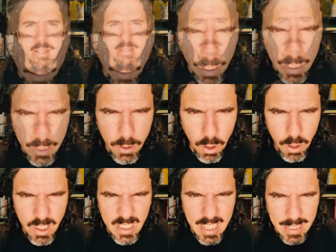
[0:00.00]
Por
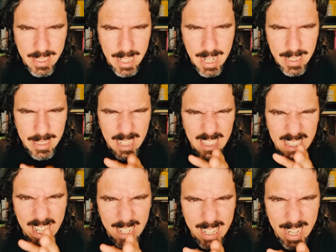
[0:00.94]
eso se trata
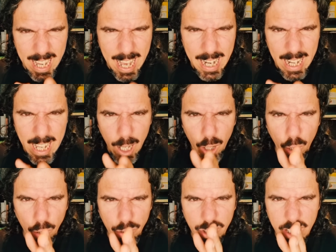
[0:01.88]
de crear
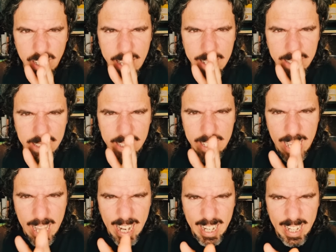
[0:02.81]

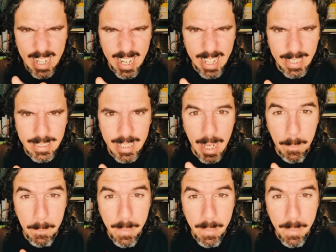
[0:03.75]
conciencia recta,